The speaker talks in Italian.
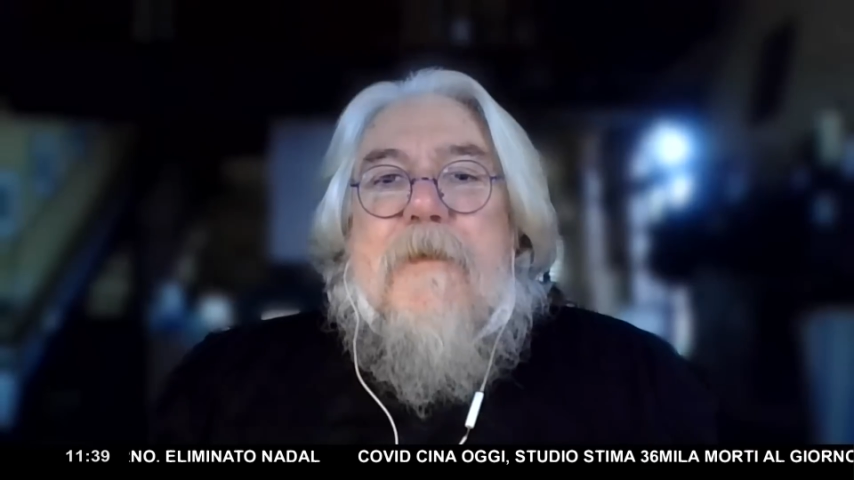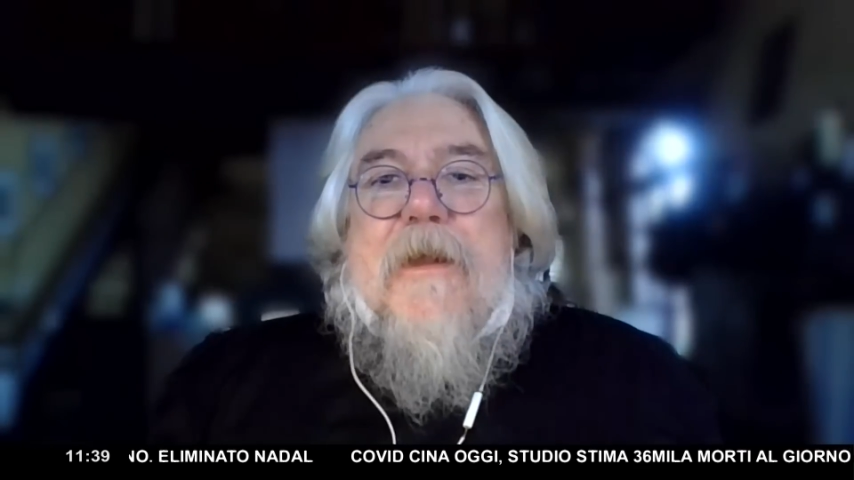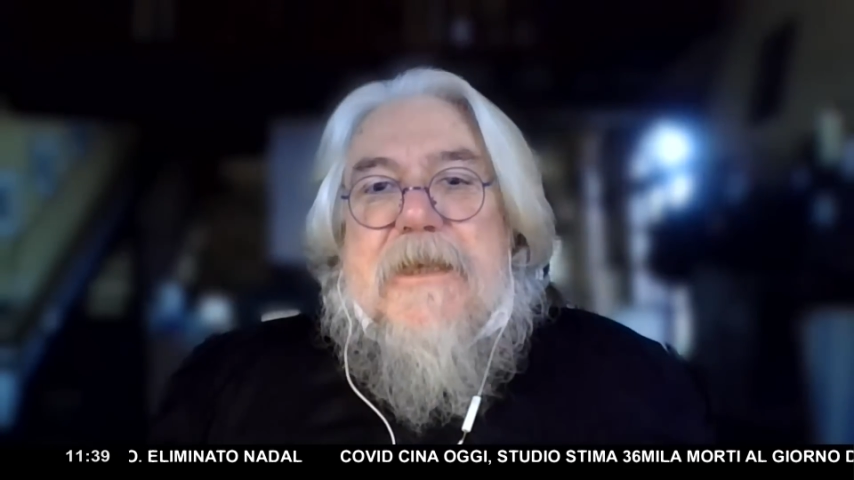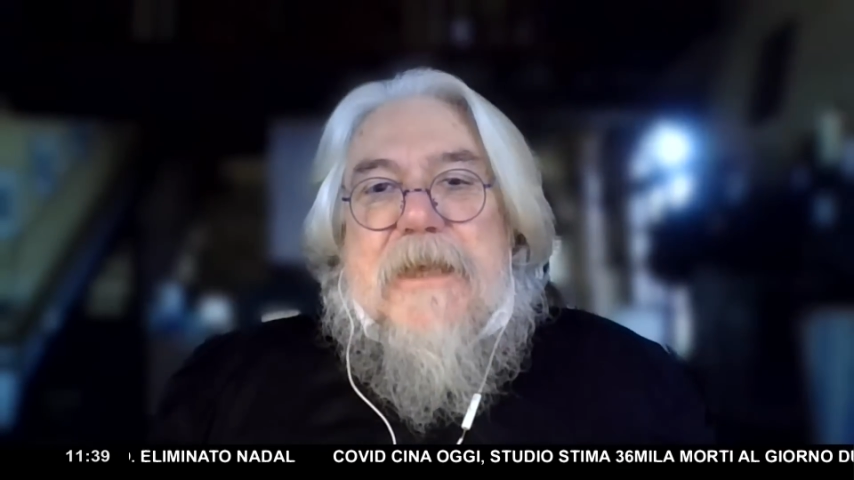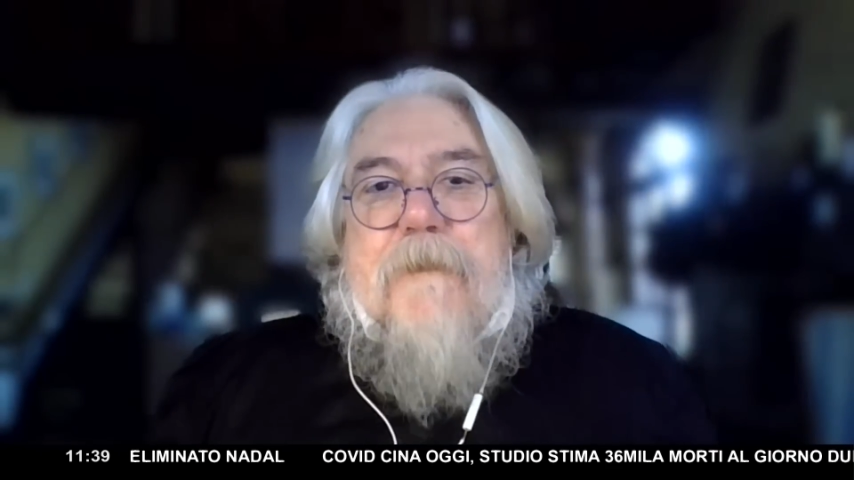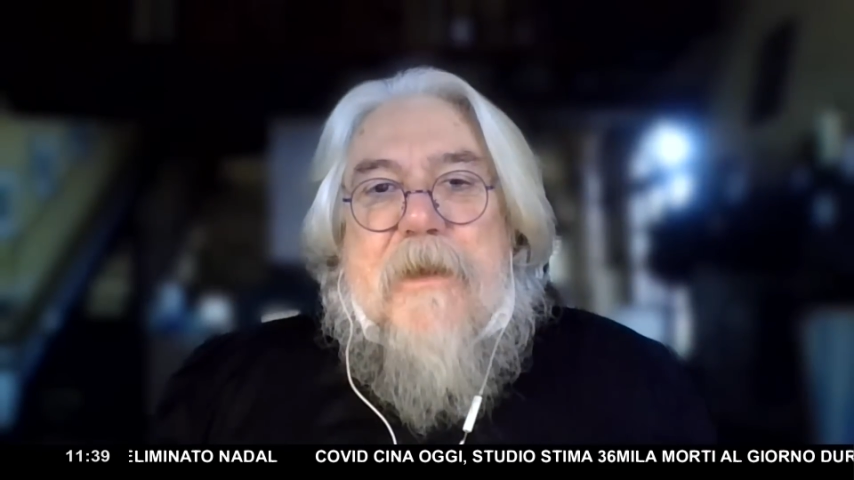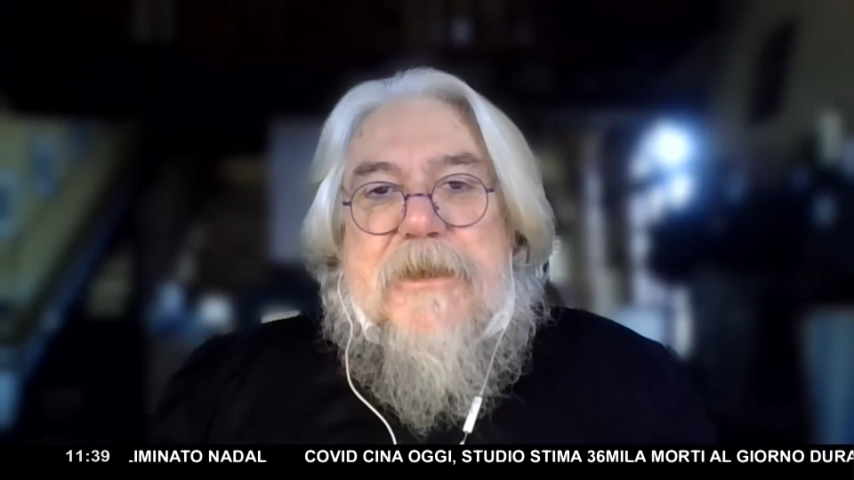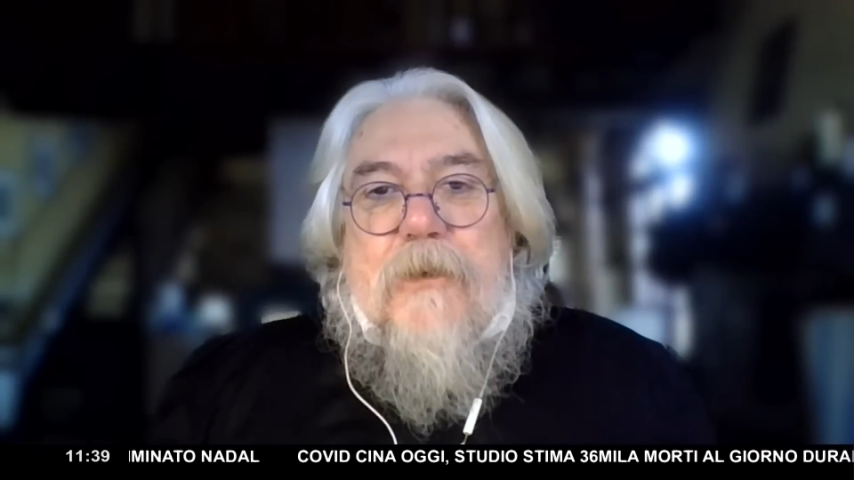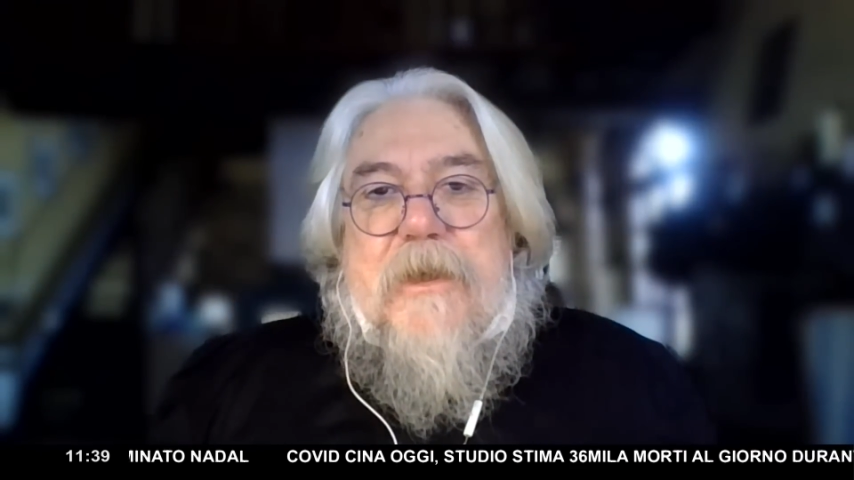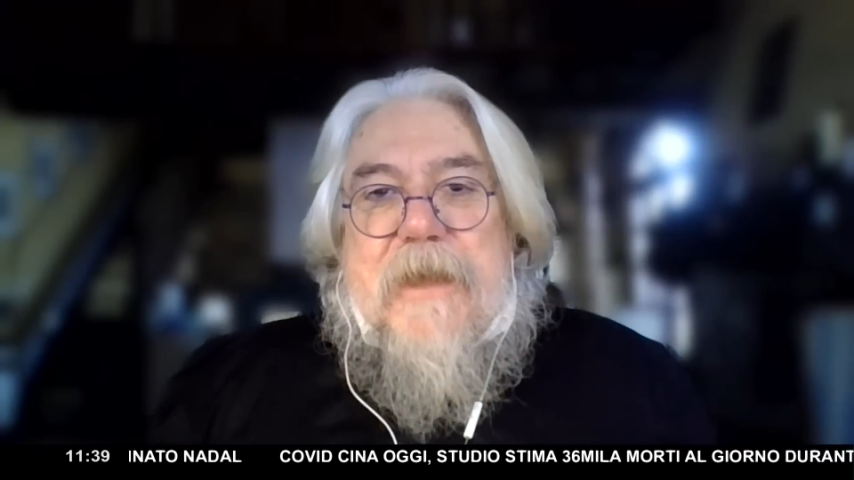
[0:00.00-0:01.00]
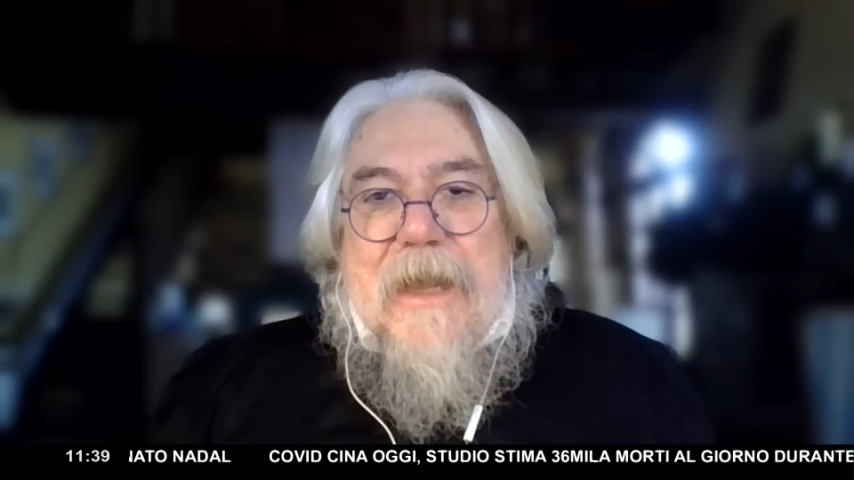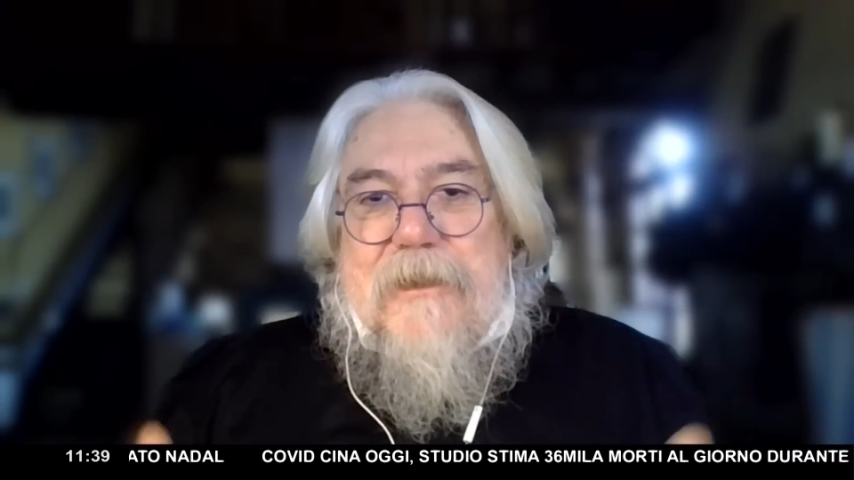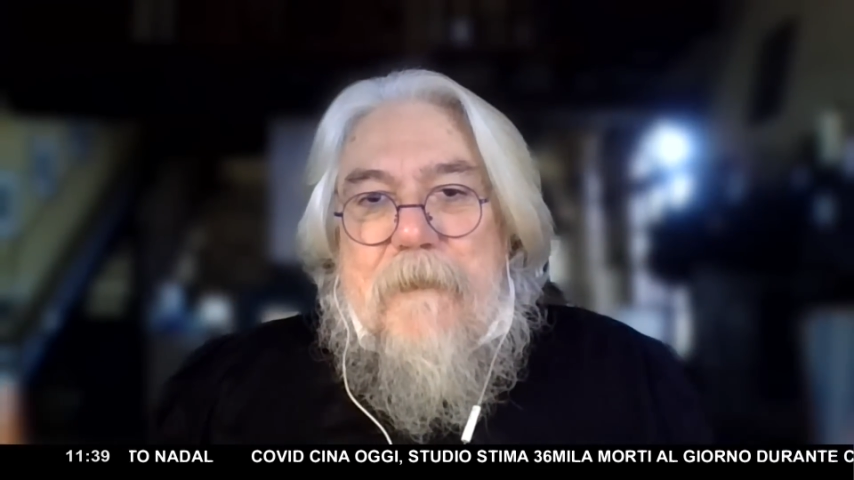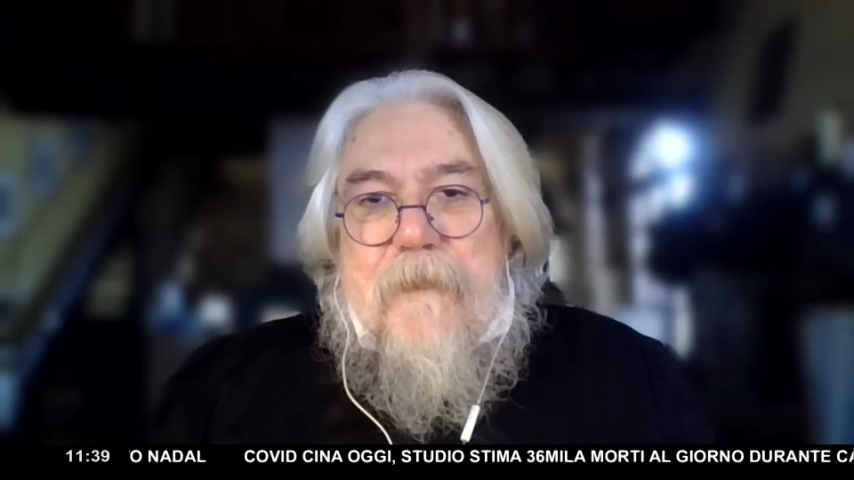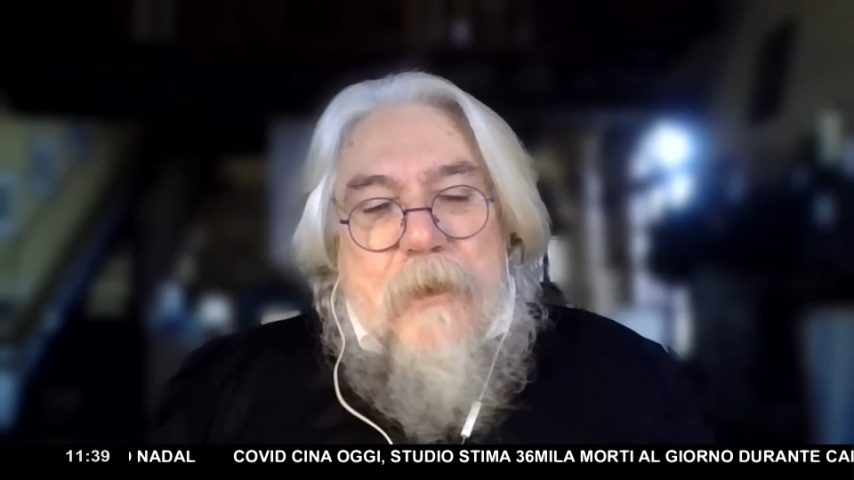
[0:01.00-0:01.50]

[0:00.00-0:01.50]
sempre ad essere perseguitato,